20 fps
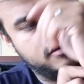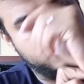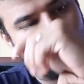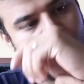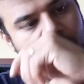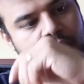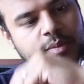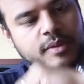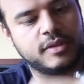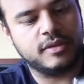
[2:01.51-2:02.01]

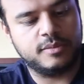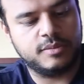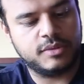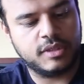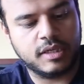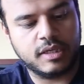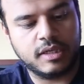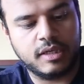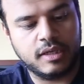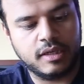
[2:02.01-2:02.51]
ركبت
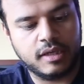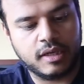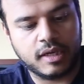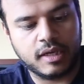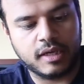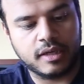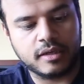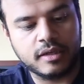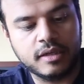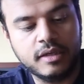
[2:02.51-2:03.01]
بشكل
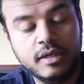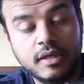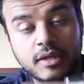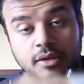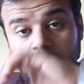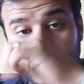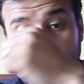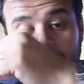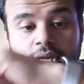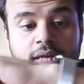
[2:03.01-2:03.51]
غير
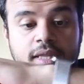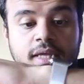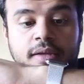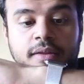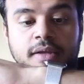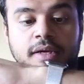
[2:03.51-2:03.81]
ولكن هذه